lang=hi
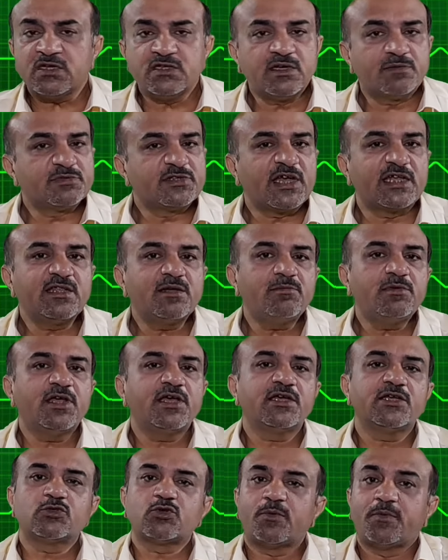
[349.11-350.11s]
जब ज़्यादा
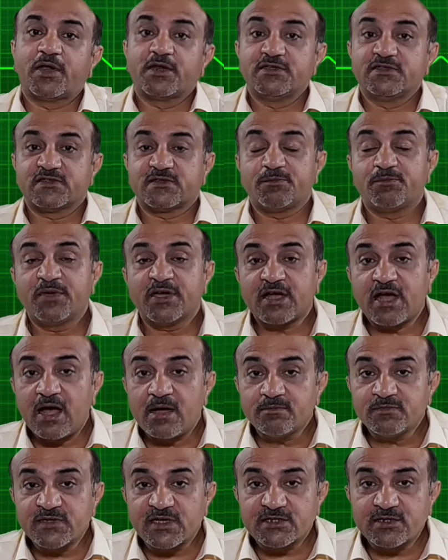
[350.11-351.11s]
बनाएंगे तो हमारे जिसम में
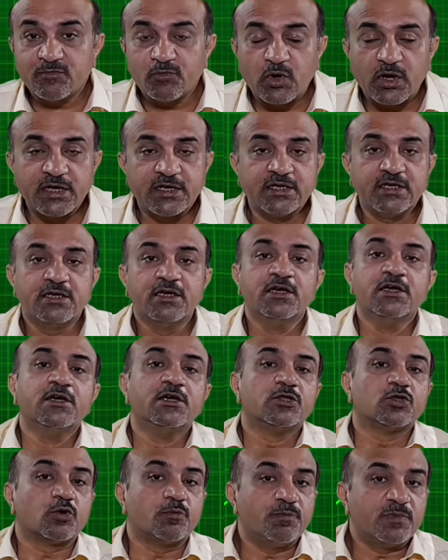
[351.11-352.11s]
काम ज़्यादा वो आएगी
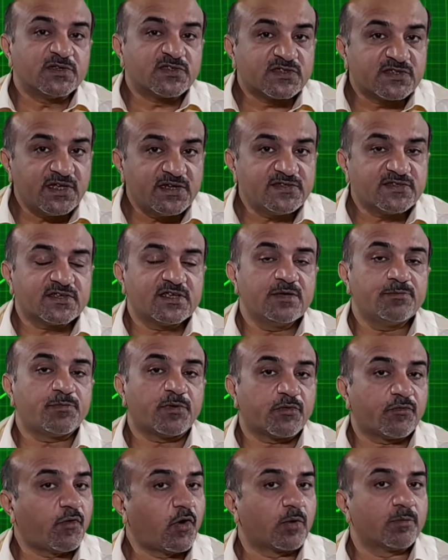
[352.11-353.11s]
तो मसल्स की
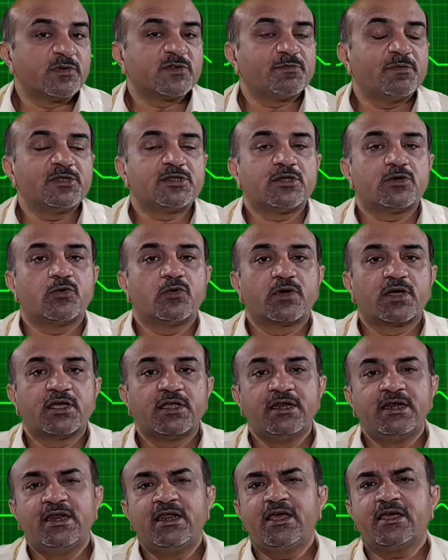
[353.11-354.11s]
परफॉर्मेंस बेहतर
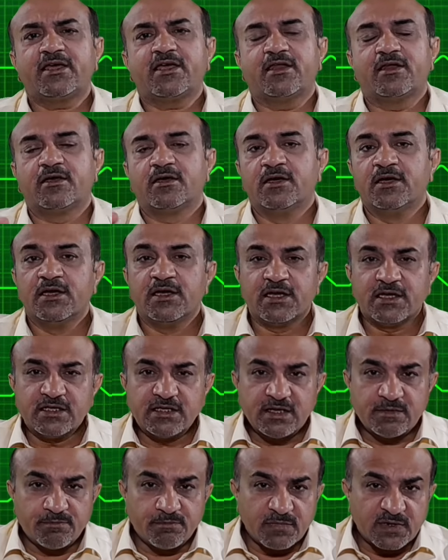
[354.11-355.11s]
होगी लेकिन
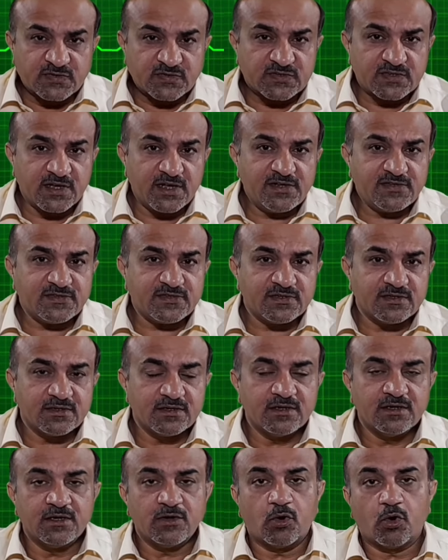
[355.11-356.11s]
ये मसल्स
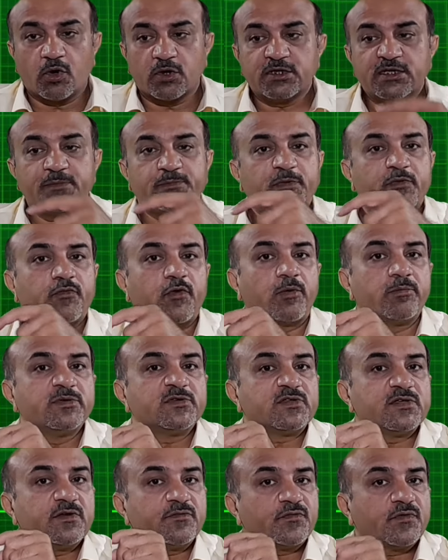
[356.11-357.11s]
और ये
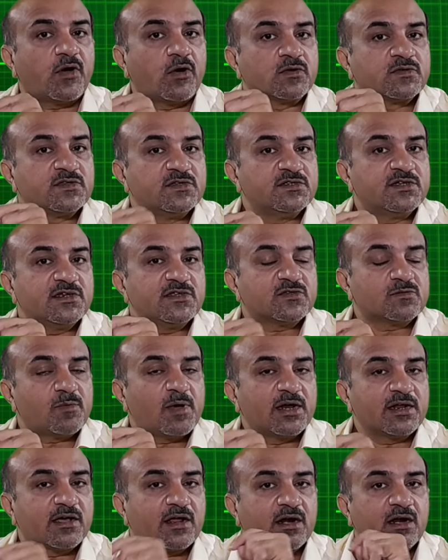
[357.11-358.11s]
परफॉर्मेंस सिर्फ ऑक्सीजन
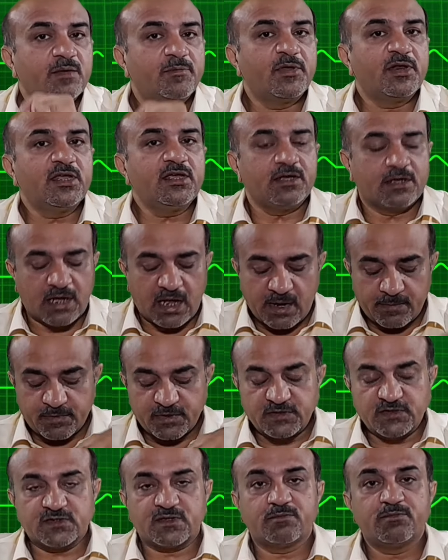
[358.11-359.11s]
इस्तेमाल करने में नहीं
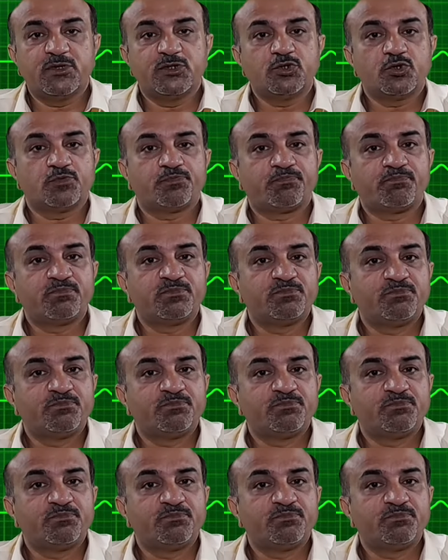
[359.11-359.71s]
आपके जिसम में जो